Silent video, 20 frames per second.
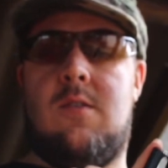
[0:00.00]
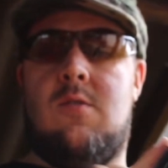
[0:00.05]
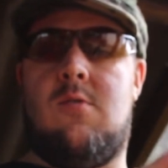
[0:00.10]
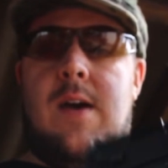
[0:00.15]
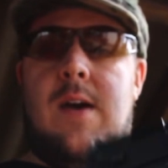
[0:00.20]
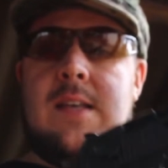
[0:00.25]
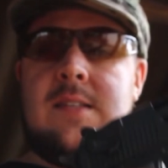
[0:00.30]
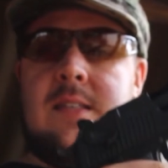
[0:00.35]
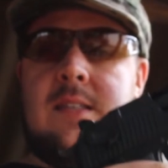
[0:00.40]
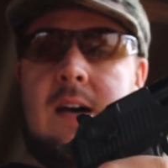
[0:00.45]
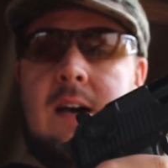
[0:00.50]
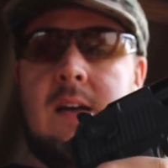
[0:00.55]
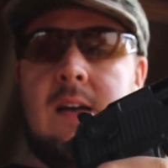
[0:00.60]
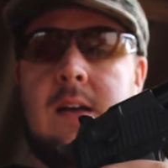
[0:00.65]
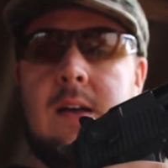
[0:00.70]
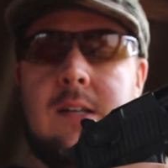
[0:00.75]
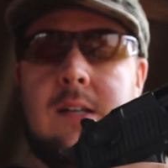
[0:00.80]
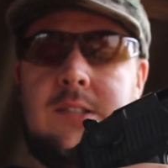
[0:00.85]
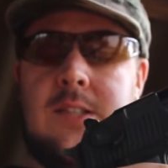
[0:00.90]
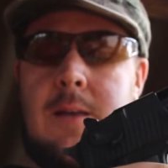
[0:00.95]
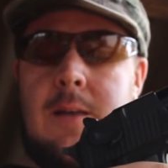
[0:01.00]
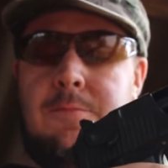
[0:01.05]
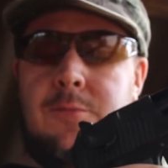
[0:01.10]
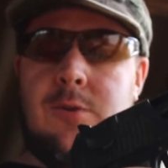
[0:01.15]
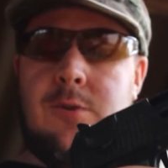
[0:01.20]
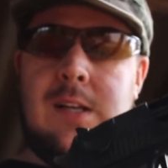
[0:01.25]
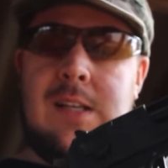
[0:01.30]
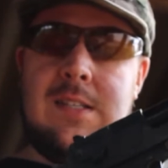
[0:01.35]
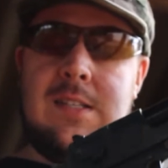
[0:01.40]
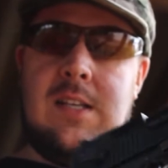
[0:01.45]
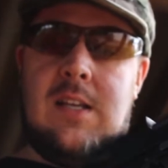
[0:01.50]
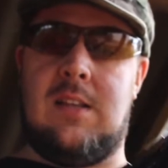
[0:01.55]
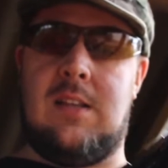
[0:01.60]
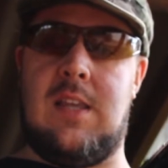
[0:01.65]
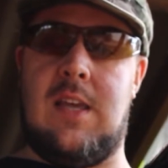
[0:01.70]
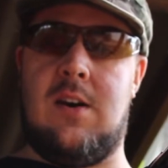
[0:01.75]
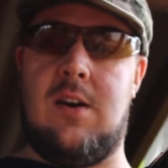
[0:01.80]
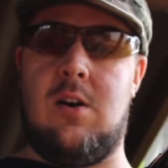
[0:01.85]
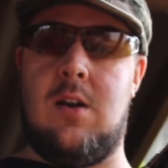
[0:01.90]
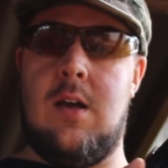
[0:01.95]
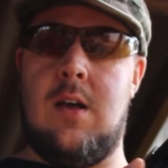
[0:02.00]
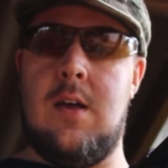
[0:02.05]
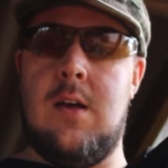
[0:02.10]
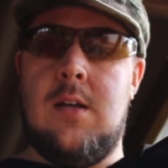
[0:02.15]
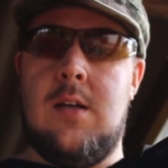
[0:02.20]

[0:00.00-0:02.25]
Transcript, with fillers: questa sempre Desert Eagle